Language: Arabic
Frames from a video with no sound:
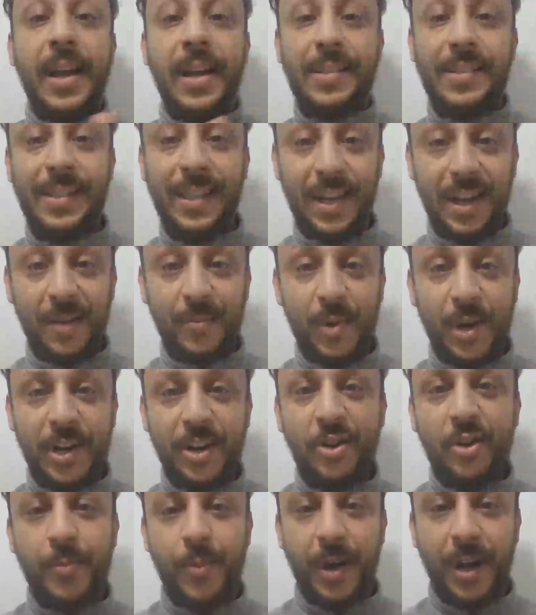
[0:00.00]
السلام
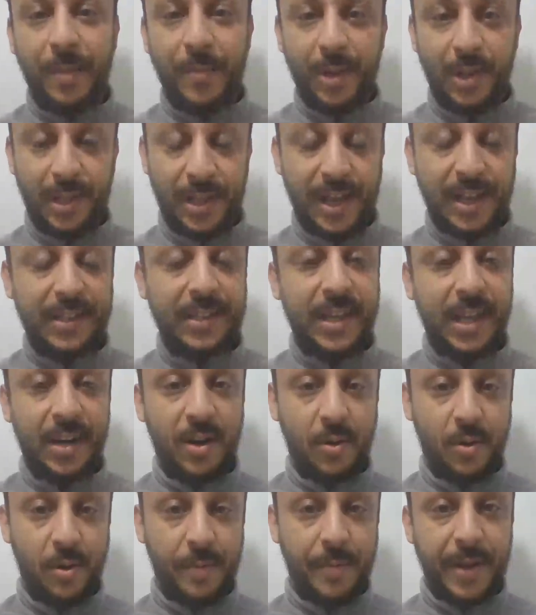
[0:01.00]
عليكم ورحمة الله
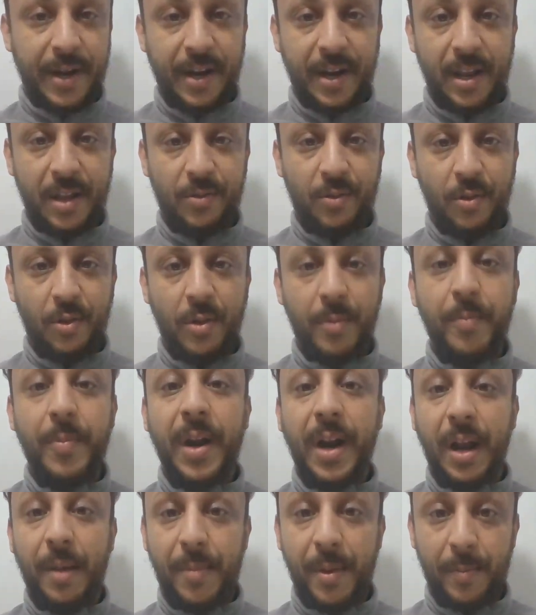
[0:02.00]
تعالى وبركاته
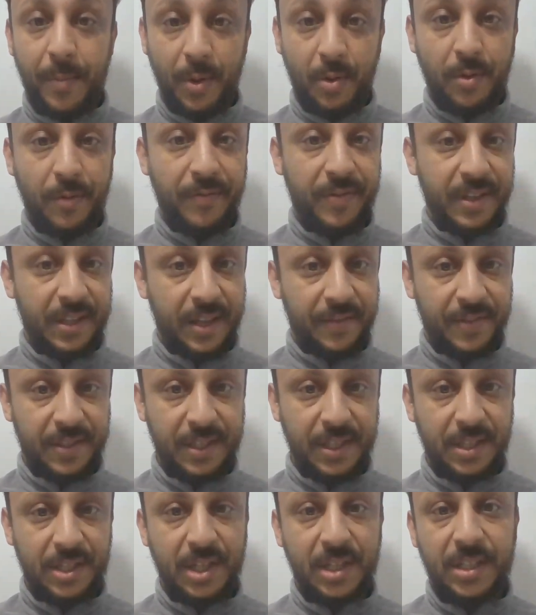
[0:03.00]
مرحبا بكم في
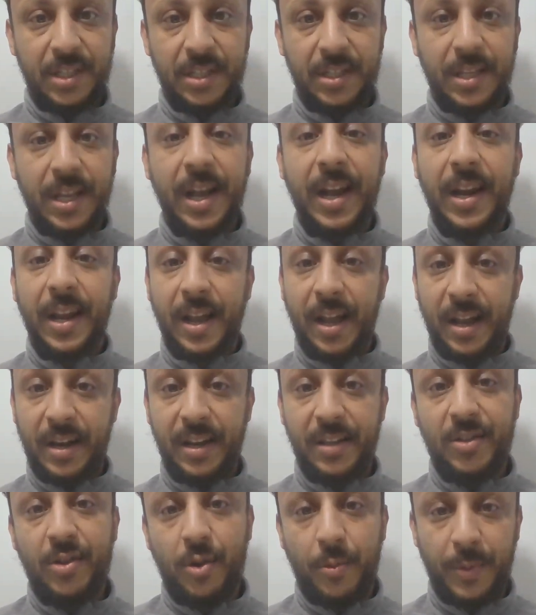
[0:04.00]
تفسير جديد على
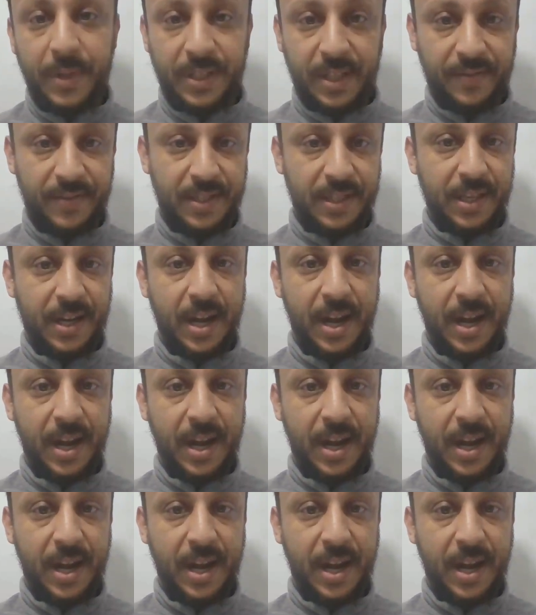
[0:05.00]
قناتكم لتفسير